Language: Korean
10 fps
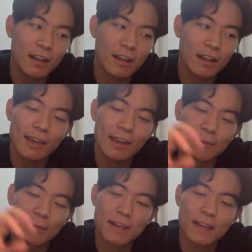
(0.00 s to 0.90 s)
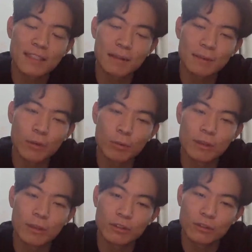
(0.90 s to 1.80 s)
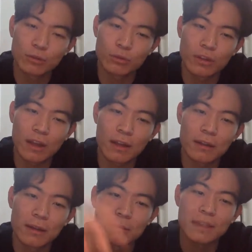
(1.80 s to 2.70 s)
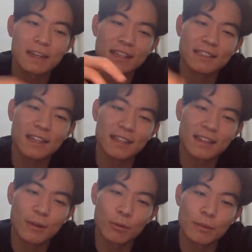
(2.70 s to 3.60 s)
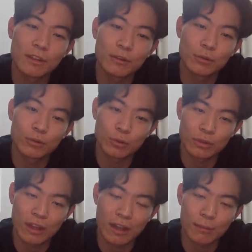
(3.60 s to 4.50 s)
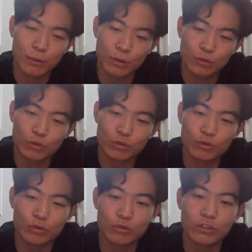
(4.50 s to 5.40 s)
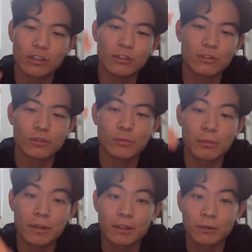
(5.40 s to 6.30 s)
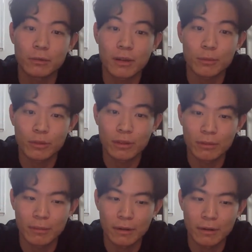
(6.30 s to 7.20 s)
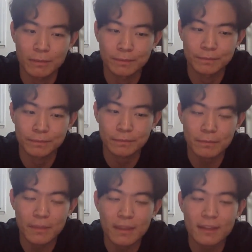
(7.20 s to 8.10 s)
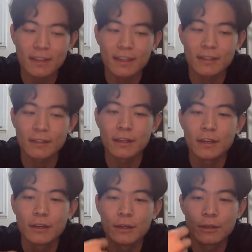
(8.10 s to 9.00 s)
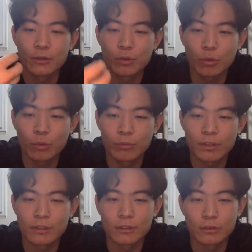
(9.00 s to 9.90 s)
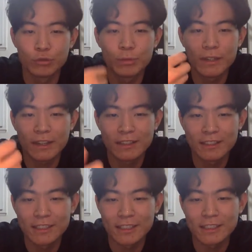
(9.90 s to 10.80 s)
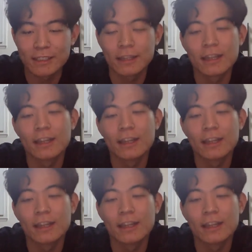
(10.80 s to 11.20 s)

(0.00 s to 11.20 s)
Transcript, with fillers: A가 B라는 사람한테 5비트코인을 줬다. B가 C한테 5비트코인을 줬다. 이렇게 음. 쭉, 이런 정도만 기록을 하면 된단 말이야. 근데 이 조건문의 루비라든지 이제